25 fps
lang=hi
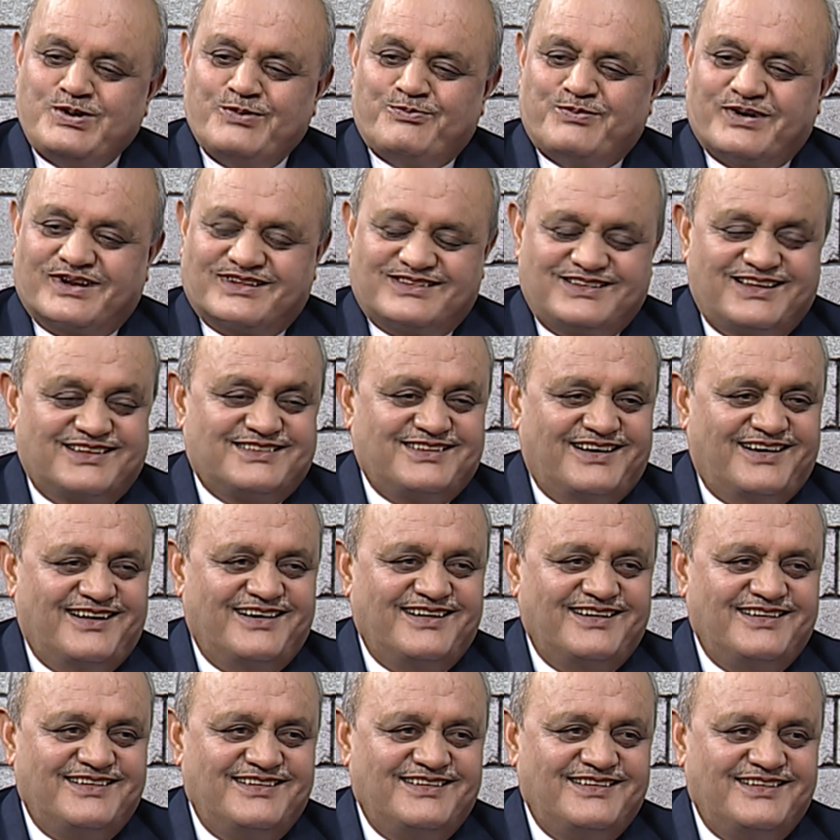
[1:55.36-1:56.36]
में पढ़ता था
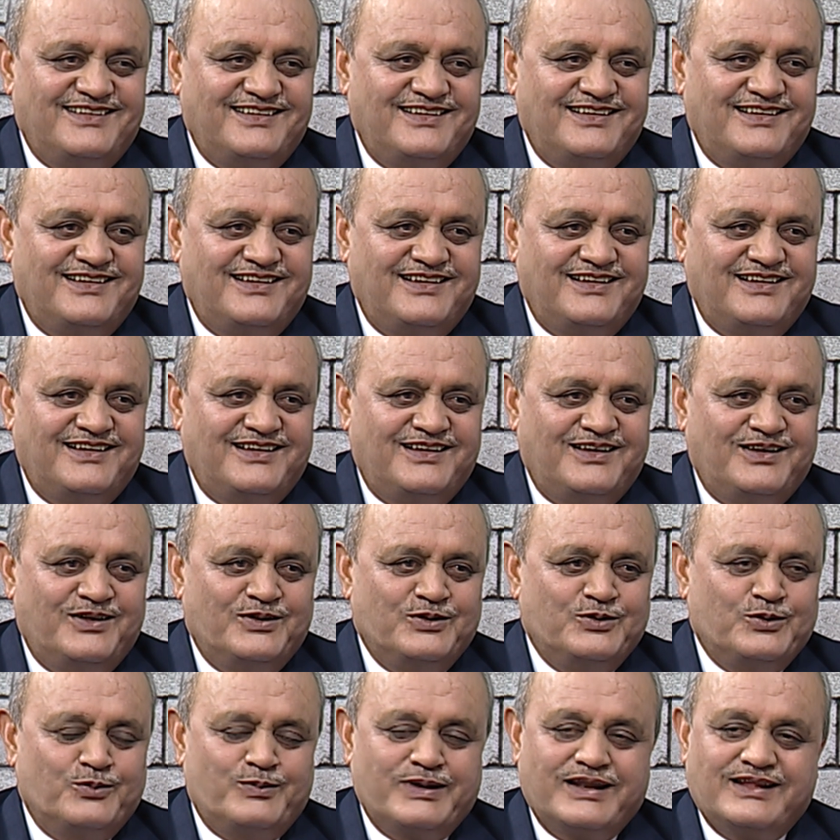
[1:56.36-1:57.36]
जी
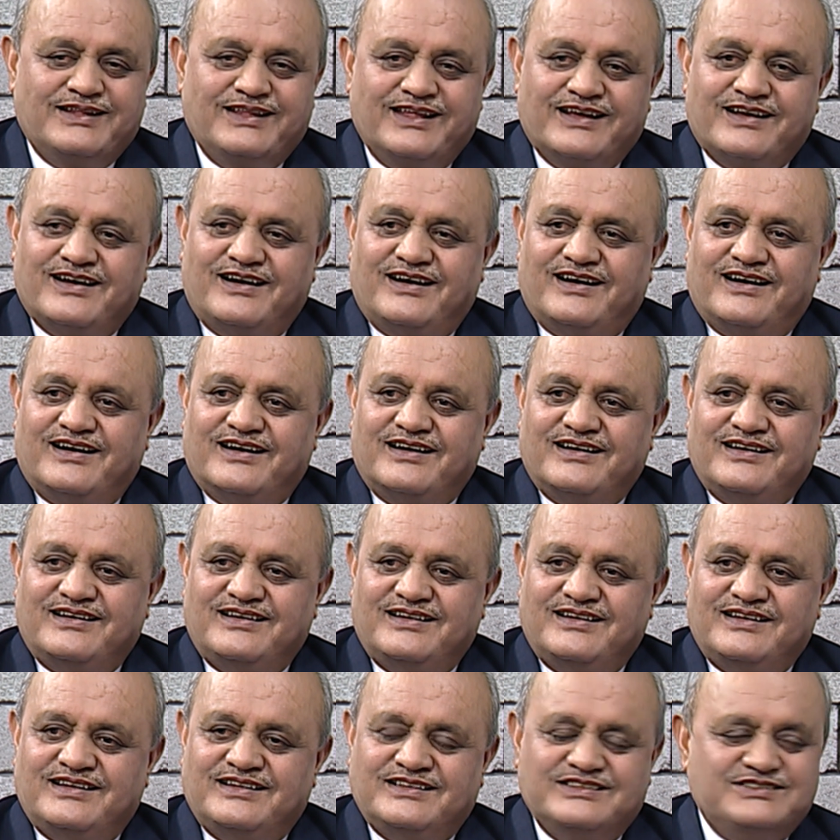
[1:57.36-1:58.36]
तो मैंने देखा
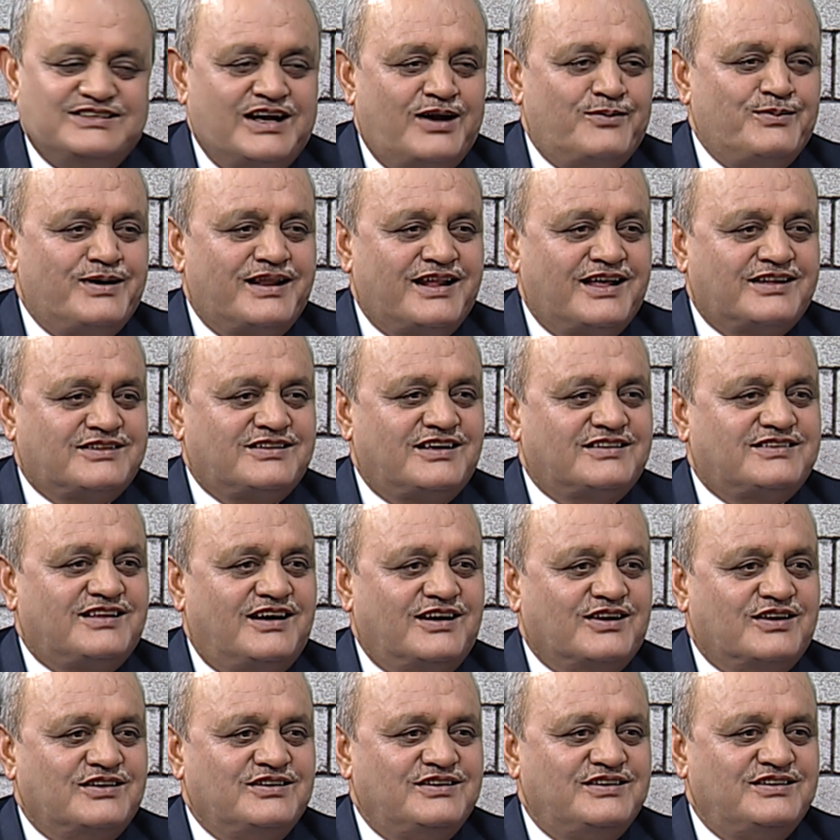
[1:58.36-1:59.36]
जहाँ मैं रहता था
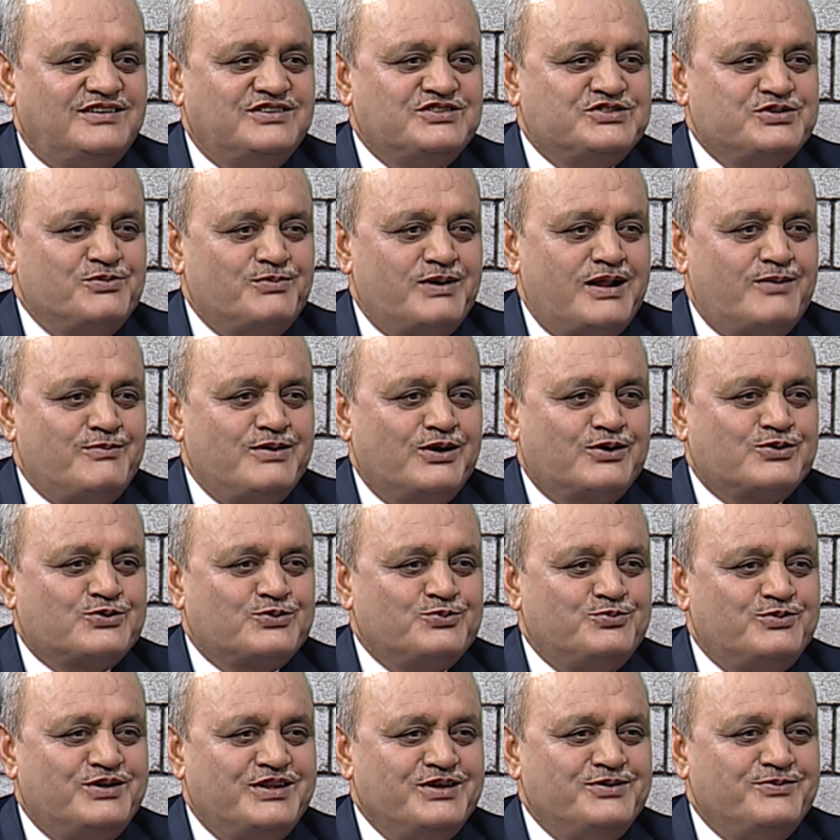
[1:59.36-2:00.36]
शिमला में
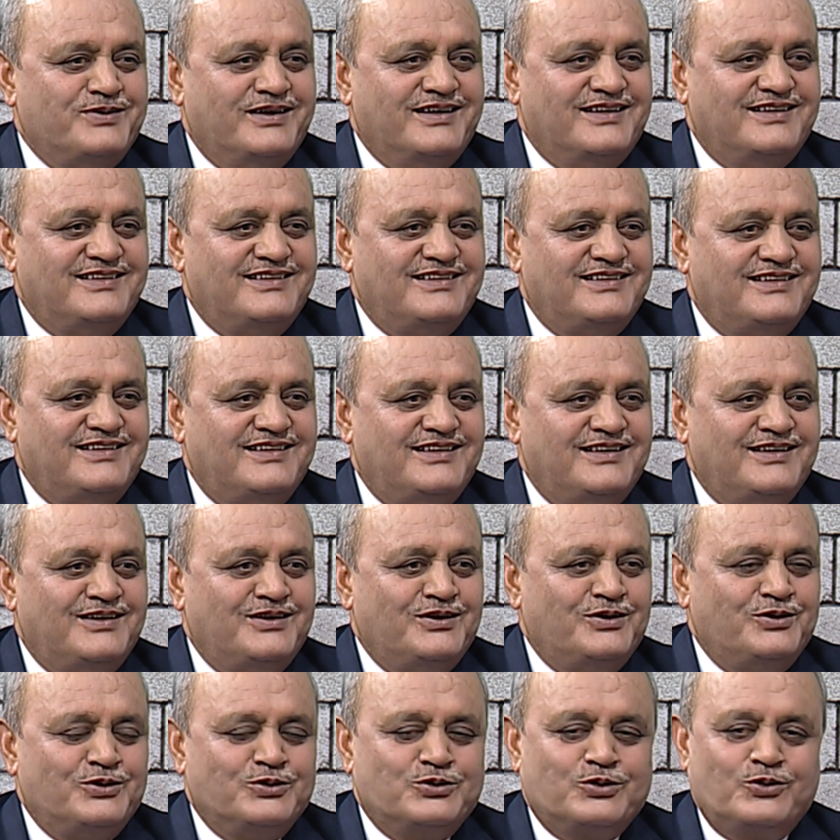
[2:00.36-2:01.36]
सुमटी में जी
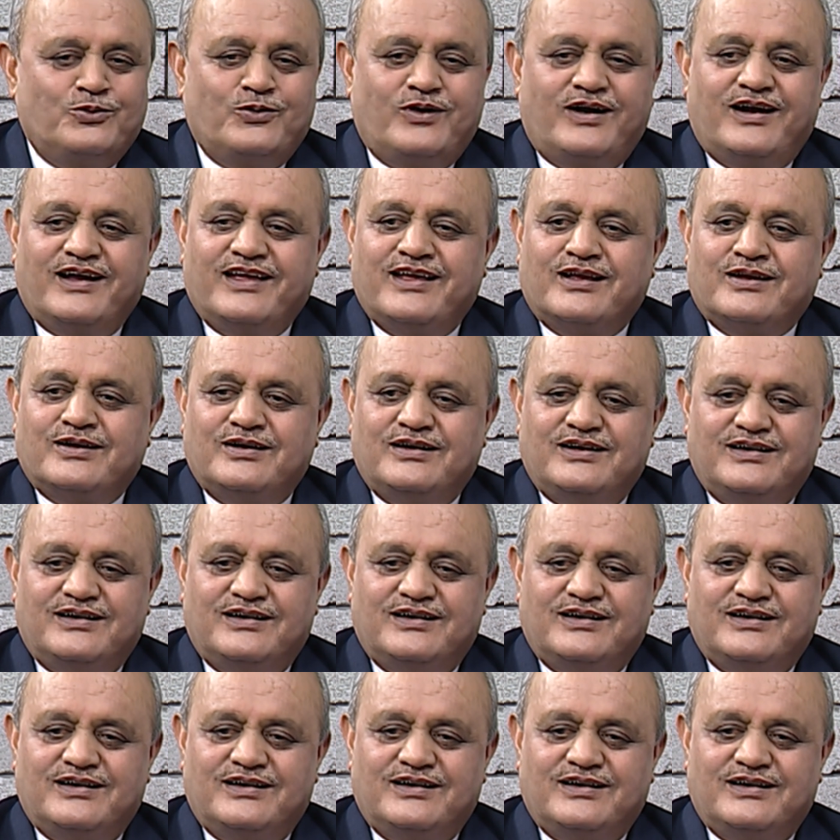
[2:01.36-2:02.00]
तो वहाँ एक